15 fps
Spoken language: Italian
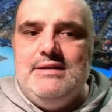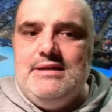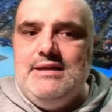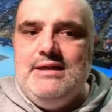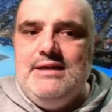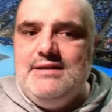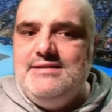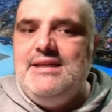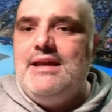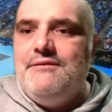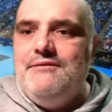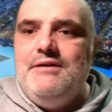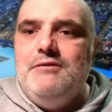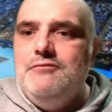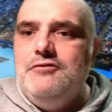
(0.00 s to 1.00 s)
eh,
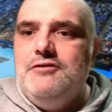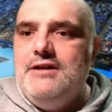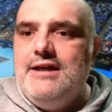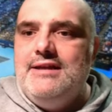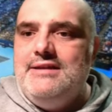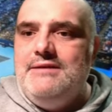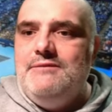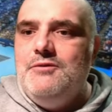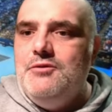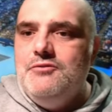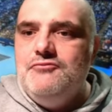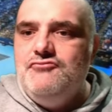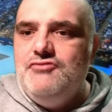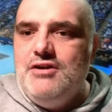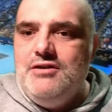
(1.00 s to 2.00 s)
serve uno negativo,
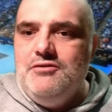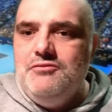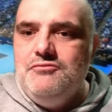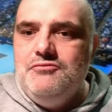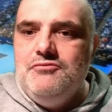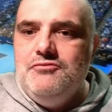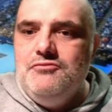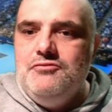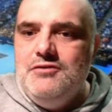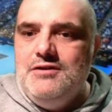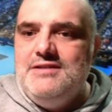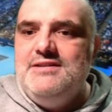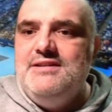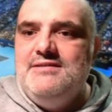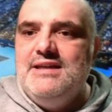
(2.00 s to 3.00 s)
cioè non, non, non,
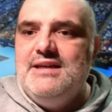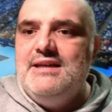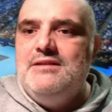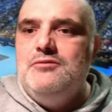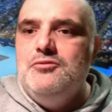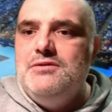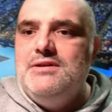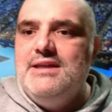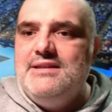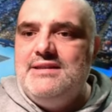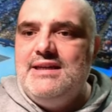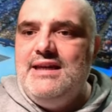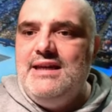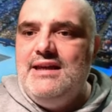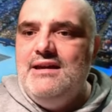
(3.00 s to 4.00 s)
esiste che tutti e
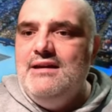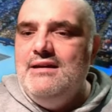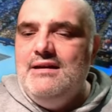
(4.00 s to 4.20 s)
tre,